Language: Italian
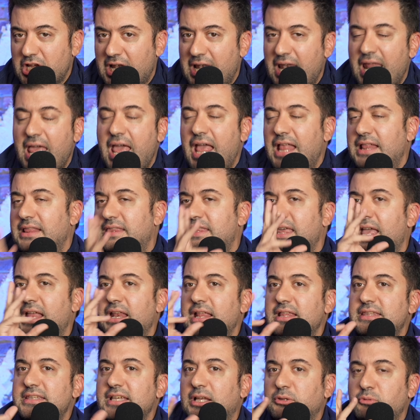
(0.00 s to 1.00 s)
eccellenti precedenti ha
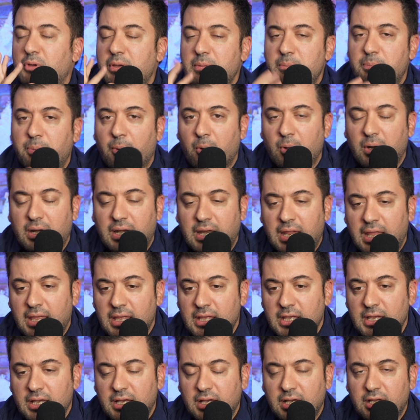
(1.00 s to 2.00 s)
iniziato a imporre
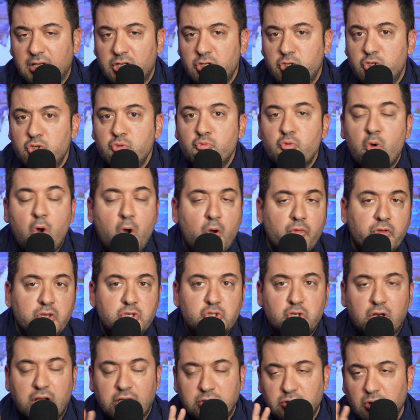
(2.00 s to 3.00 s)
eh, nuovi
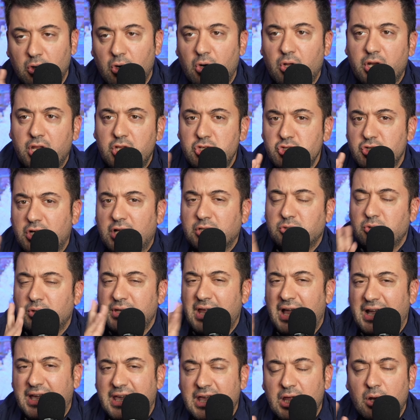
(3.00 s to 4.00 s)
giocatori,
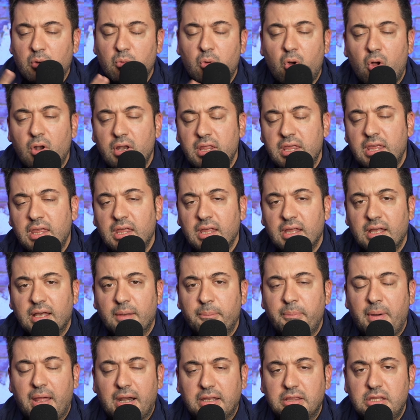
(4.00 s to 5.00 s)
giocatori anche in ruoli
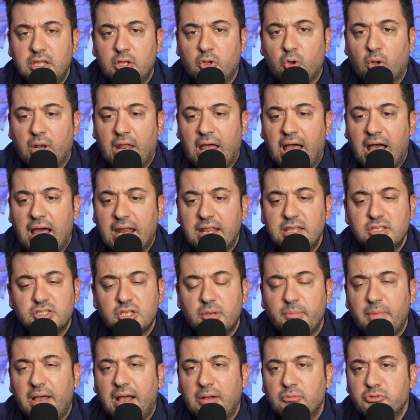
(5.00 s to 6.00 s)
particolari.
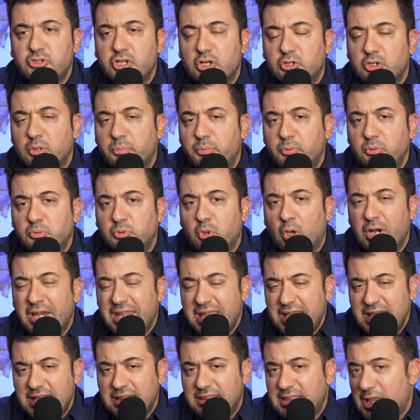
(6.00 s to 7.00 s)
Insomma, a un certo punto
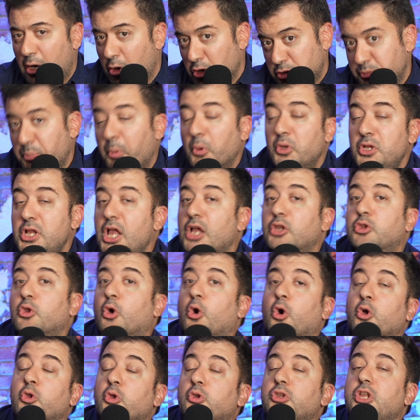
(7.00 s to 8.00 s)
l'Inter, lo
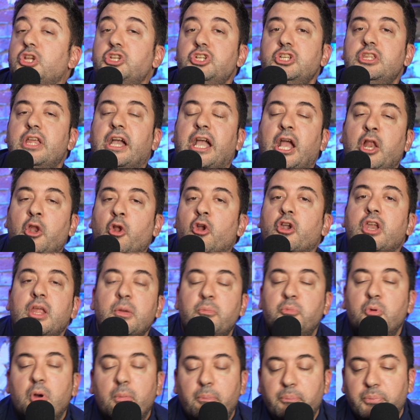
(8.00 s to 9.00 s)
spogliatoio, decide che non ne
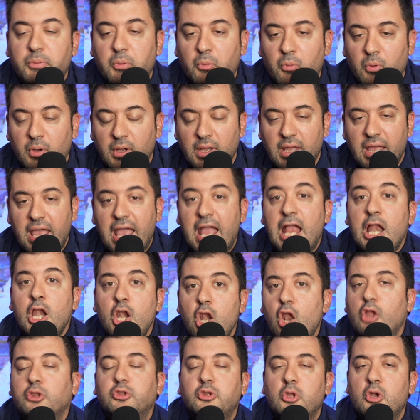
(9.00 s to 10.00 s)
può più e
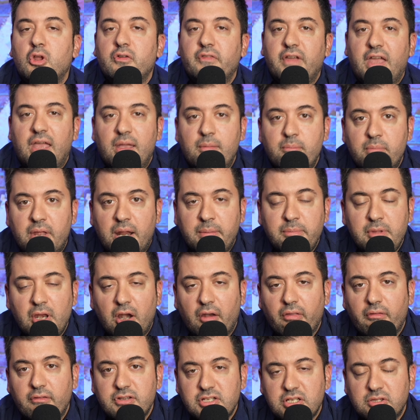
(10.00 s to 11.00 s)
l'8 novembre
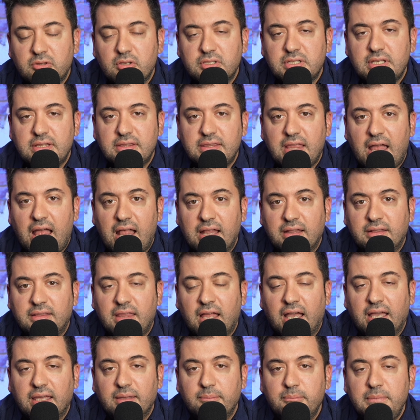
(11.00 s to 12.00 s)

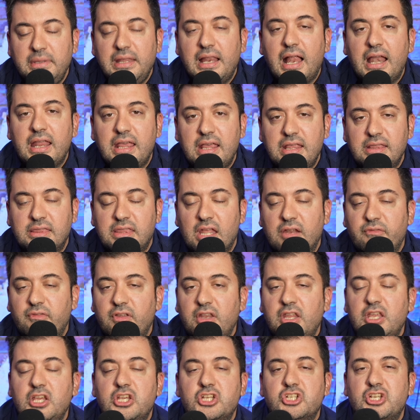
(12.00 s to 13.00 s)
1970 Milan-Inter
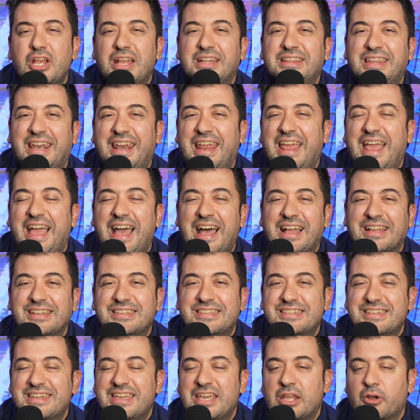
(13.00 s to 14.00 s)
finisce
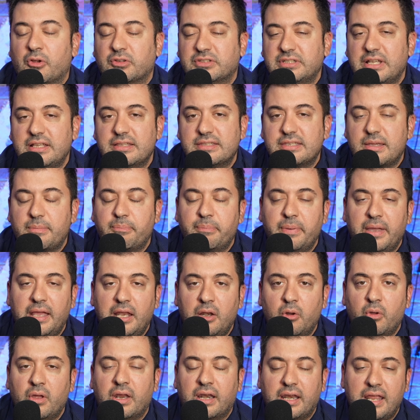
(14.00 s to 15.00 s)
3-0. Senza
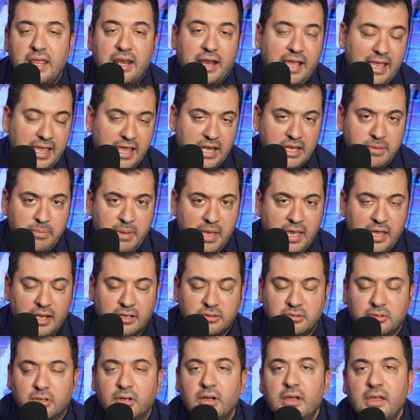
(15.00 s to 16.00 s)
appello Herrera e
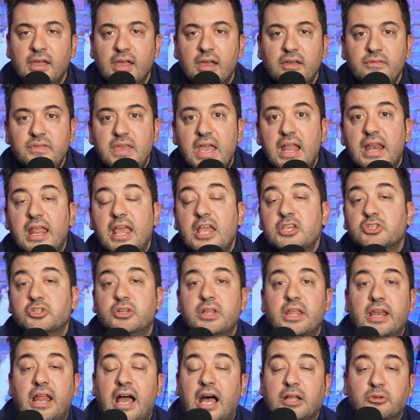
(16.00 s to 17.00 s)
Riberto viene
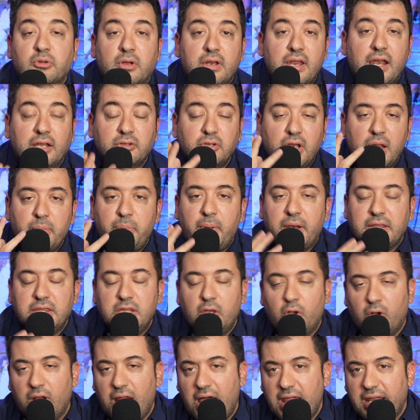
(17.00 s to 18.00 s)
esonerato. Allenatore
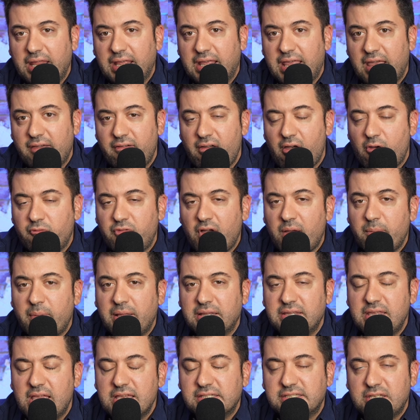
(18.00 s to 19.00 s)
particolare che aveva fama
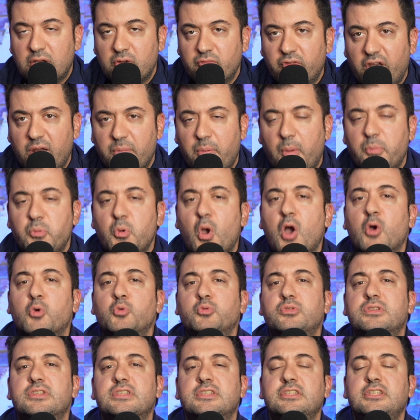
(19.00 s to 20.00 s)
di essere un vero e proprio
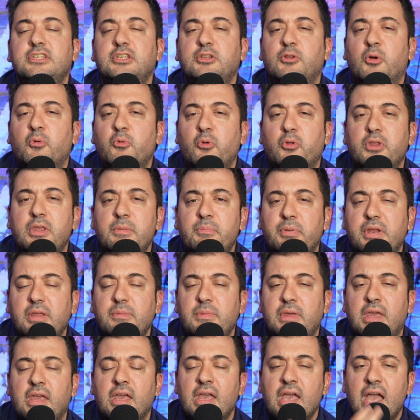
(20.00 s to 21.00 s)
aguzzino, uno dei
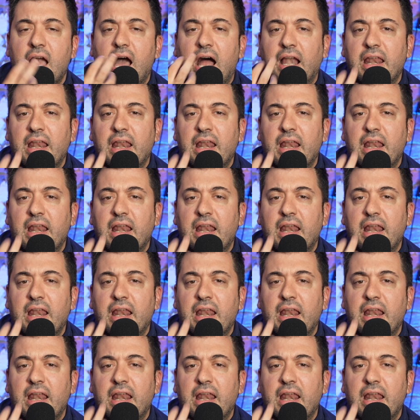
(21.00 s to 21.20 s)
primi